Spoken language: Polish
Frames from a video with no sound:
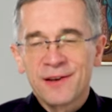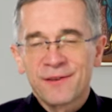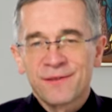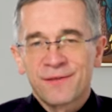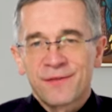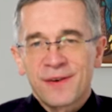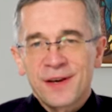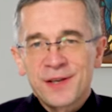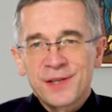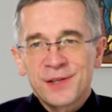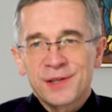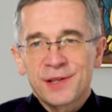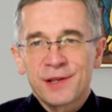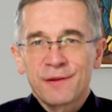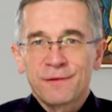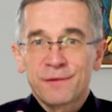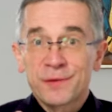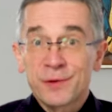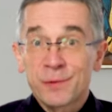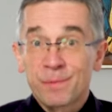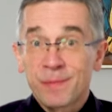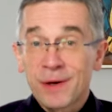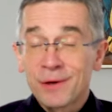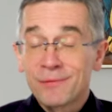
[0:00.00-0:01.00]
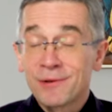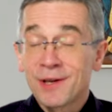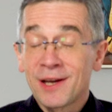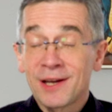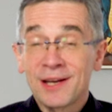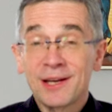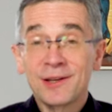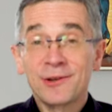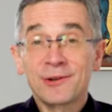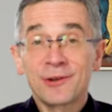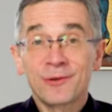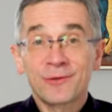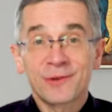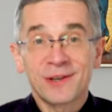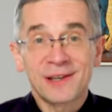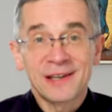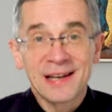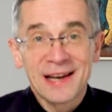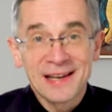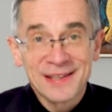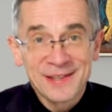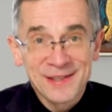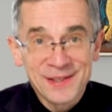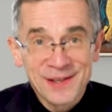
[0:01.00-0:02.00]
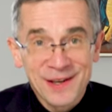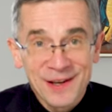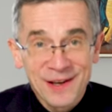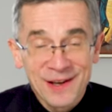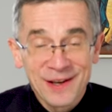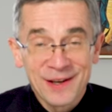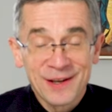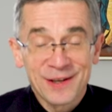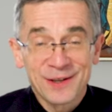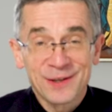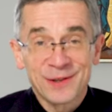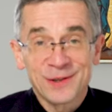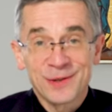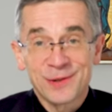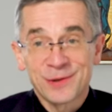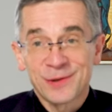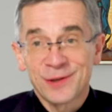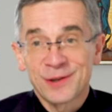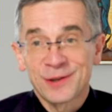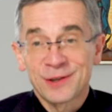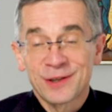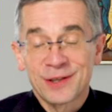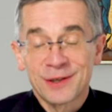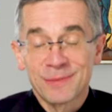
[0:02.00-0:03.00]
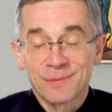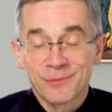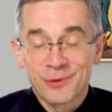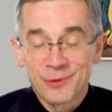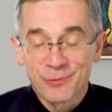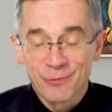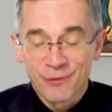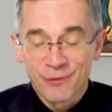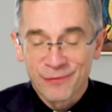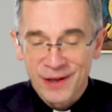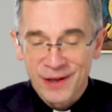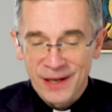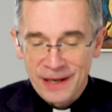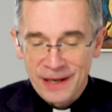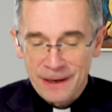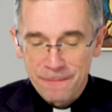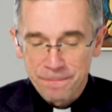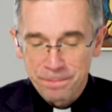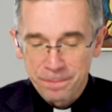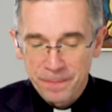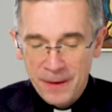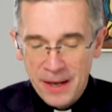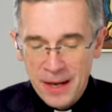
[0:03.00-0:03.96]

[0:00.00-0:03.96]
wejść w zupełnie inną relację z tym człowiekiem.